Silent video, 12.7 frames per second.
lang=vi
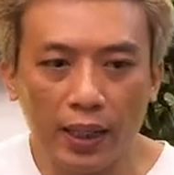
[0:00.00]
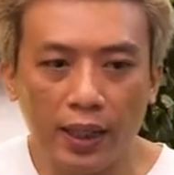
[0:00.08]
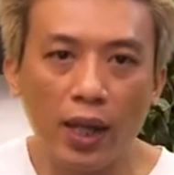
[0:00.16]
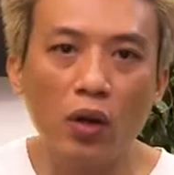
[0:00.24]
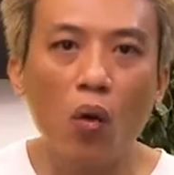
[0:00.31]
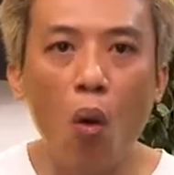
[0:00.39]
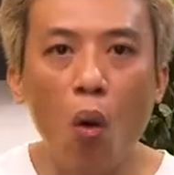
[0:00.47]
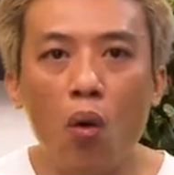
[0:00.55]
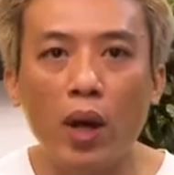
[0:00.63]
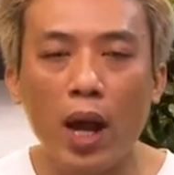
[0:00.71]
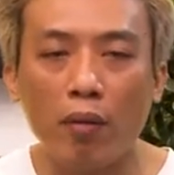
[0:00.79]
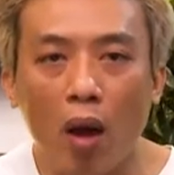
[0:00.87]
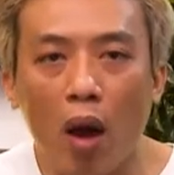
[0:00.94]
cái khuôn
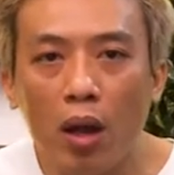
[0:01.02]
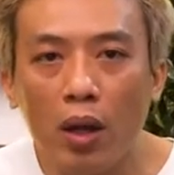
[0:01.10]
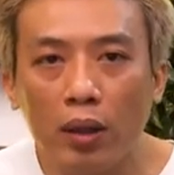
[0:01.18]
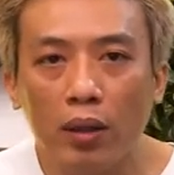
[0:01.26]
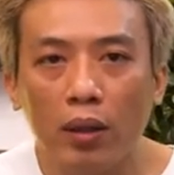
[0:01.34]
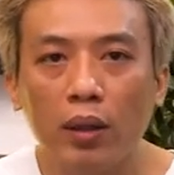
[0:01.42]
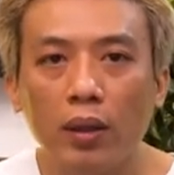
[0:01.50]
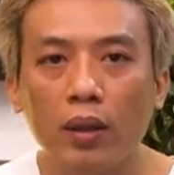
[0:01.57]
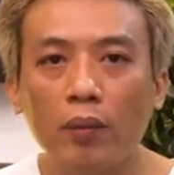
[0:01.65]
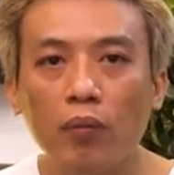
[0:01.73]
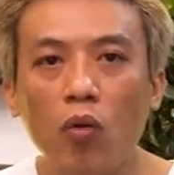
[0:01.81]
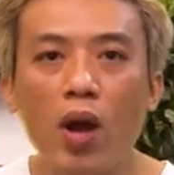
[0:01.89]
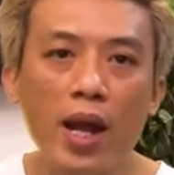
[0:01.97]
nào đó,
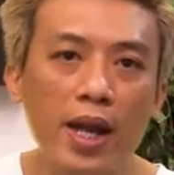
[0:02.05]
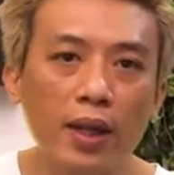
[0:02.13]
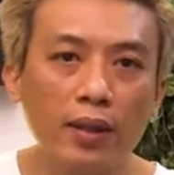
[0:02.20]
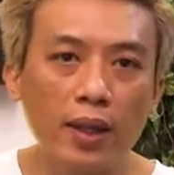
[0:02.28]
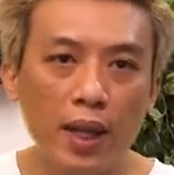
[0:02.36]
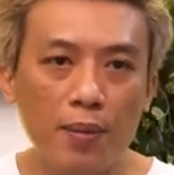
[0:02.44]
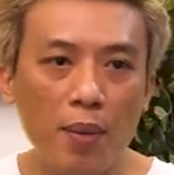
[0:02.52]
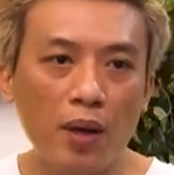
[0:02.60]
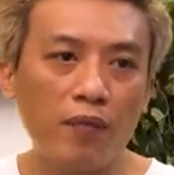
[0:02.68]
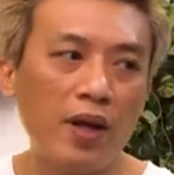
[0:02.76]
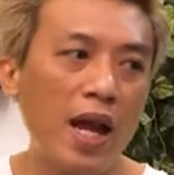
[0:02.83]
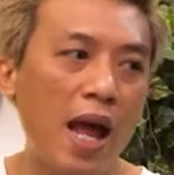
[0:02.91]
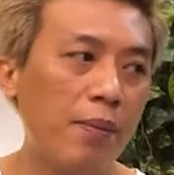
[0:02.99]
muốn edit thì mình
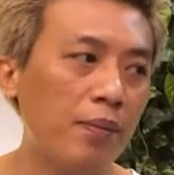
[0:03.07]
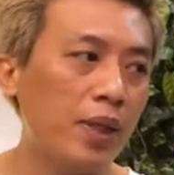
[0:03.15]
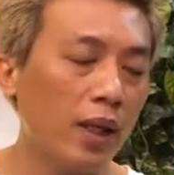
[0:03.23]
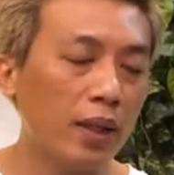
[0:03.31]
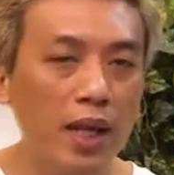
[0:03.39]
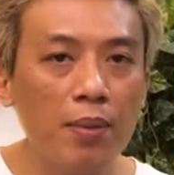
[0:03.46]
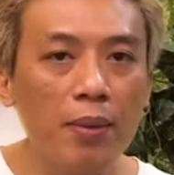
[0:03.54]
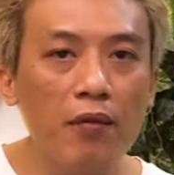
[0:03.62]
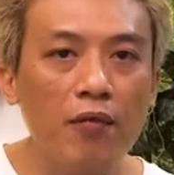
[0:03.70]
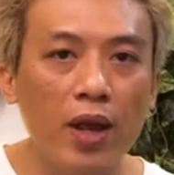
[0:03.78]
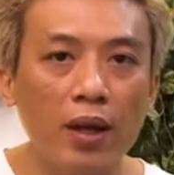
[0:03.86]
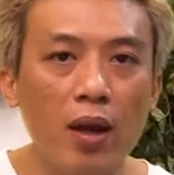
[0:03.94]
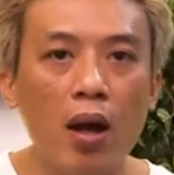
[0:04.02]
phải làm trực tiếp cái
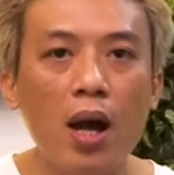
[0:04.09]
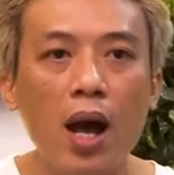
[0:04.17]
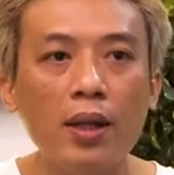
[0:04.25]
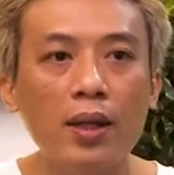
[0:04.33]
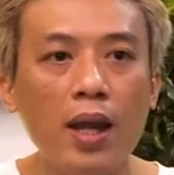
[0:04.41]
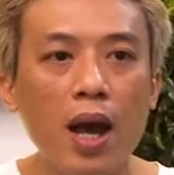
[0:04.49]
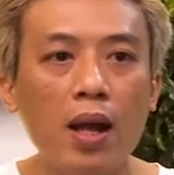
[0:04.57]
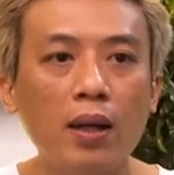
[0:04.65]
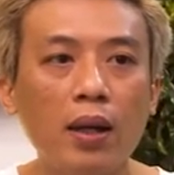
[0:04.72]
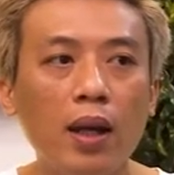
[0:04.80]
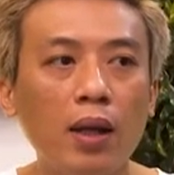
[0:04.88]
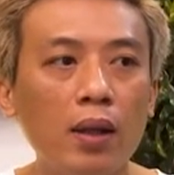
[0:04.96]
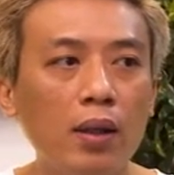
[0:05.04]
việc đó ở trên
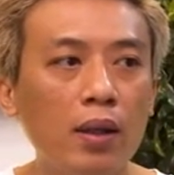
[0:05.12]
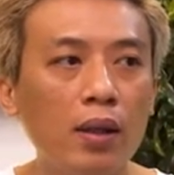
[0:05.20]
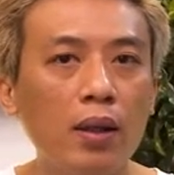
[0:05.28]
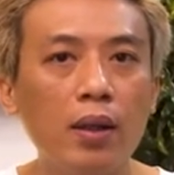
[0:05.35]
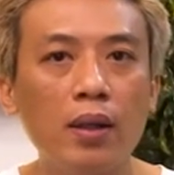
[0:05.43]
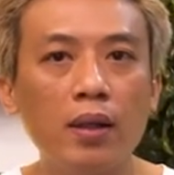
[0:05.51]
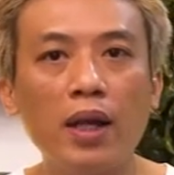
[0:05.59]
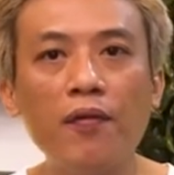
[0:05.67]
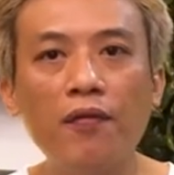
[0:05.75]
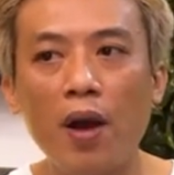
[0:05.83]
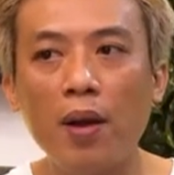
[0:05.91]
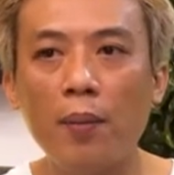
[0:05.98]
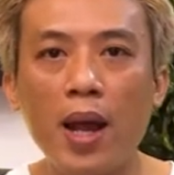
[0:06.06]
những cái
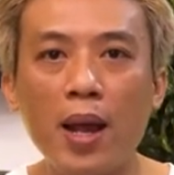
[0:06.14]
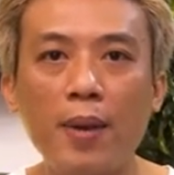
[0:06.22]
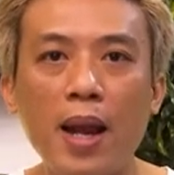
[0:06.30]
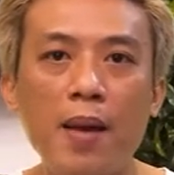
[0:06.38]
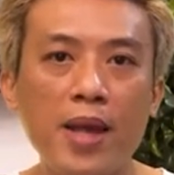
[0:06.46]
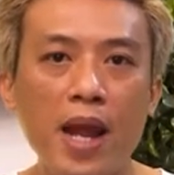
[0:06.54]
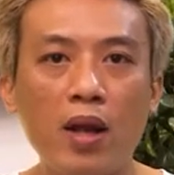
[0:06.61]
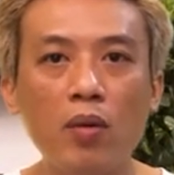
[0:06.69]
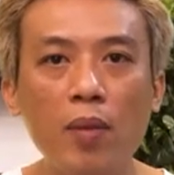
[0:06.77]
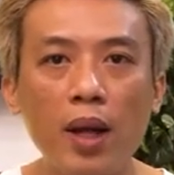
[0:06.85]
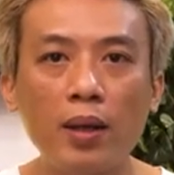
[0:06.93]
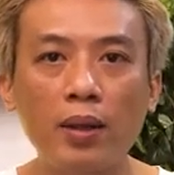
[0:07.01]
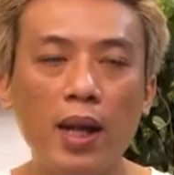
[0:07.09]
phần mềm làm nhạc của
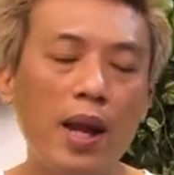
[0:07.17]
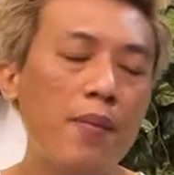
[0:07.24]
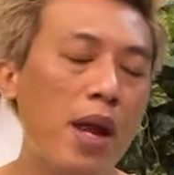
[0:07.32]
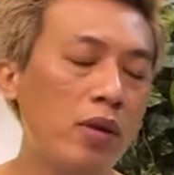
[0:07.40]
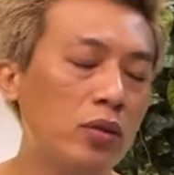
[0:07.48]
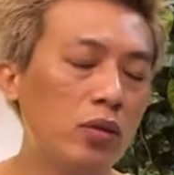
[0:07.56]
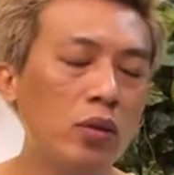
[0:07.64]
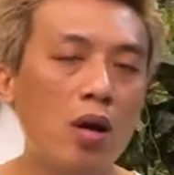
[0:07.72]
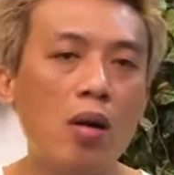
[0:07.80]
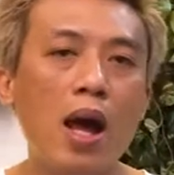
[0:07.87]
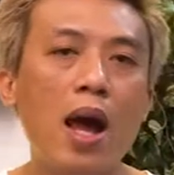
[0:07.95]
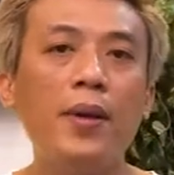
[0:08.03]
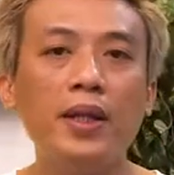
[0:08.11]
mình, FL Studio,
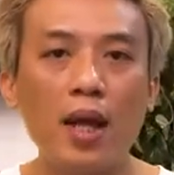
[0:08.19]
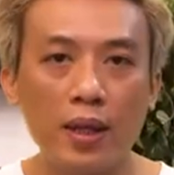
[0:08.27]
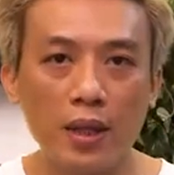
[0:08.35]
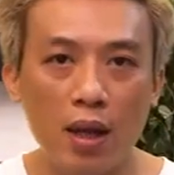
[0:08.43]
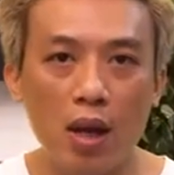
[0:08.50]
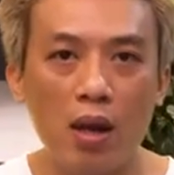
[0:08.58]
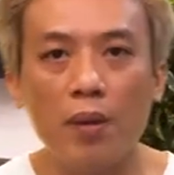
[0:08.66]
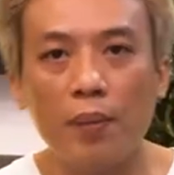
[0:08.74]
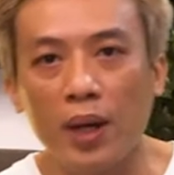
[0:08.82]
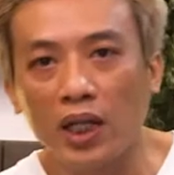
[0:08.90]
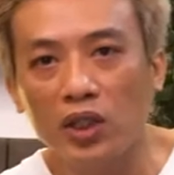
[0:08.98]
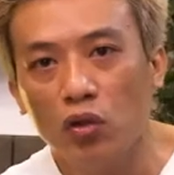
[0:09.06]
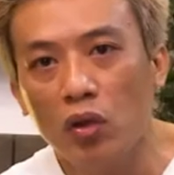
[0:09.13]
Ableton gì đó, rồi mình
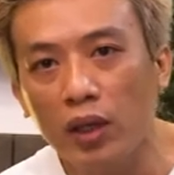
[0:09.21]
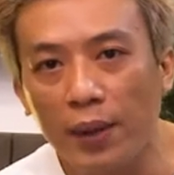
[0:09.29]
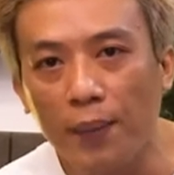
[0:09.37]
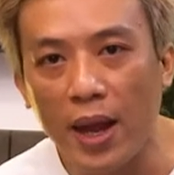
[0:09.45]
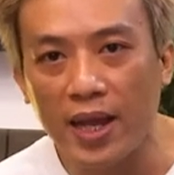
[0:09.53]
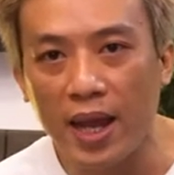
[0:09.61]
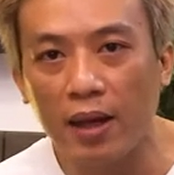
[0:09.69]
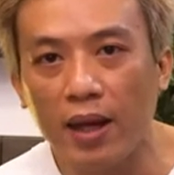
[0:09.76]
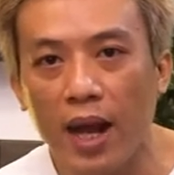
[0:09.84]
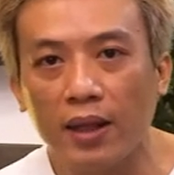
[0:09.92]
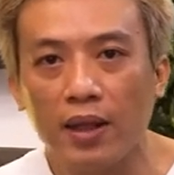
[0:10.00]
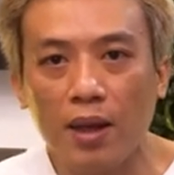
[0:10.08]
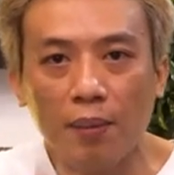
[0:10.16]
lại xuất cái bài nhạc đó
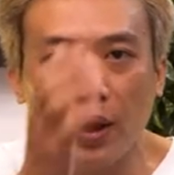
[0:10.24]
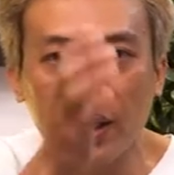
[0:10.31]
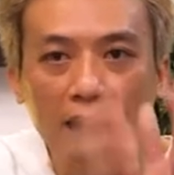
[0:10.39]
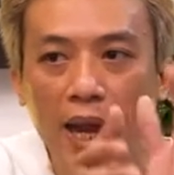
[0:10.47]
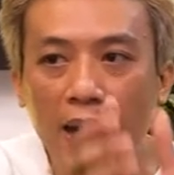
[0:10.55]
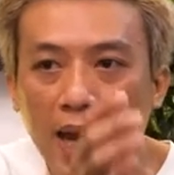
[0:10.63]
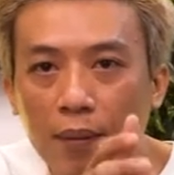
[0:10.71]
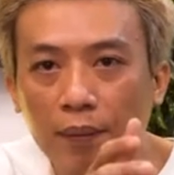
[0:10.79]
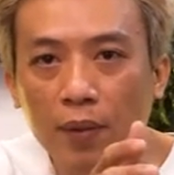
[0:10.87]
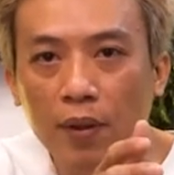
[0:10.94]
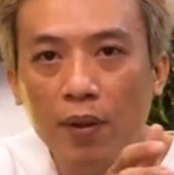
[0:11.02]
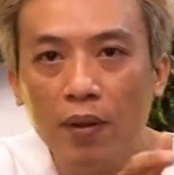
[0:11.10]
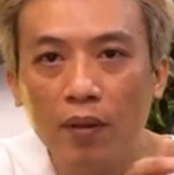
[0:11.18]
ra, tức là mình cắt ghép
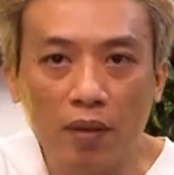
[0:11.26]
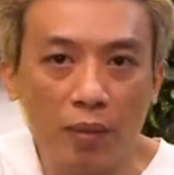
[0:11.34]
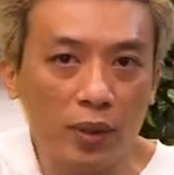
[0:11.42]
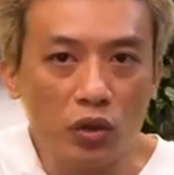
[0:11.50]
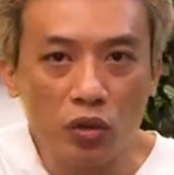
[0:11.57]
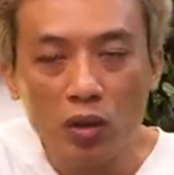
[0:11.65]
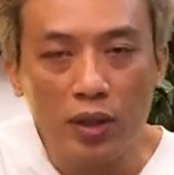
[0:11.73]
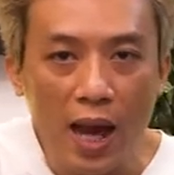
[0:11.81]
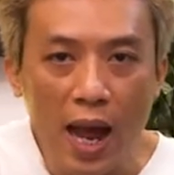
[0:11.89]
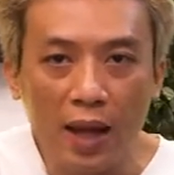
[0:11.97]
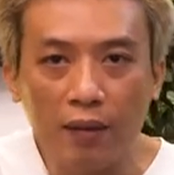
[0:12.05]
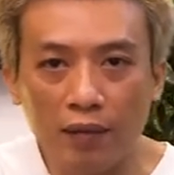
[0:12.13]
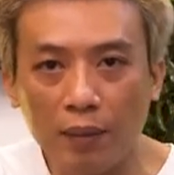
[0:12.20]
và mình xuất
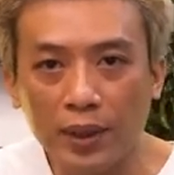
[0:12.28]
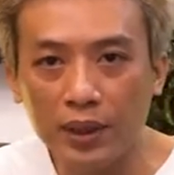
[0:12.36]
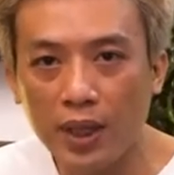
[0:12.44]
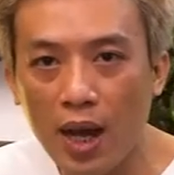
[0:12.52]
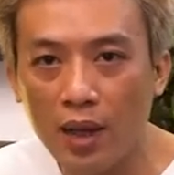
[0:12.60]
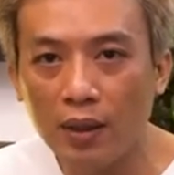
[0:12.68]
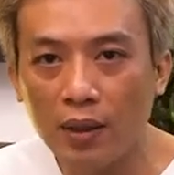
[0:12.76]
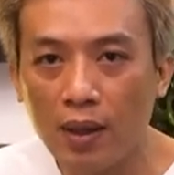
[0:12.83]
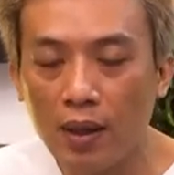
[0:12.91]
ra và mình chơi.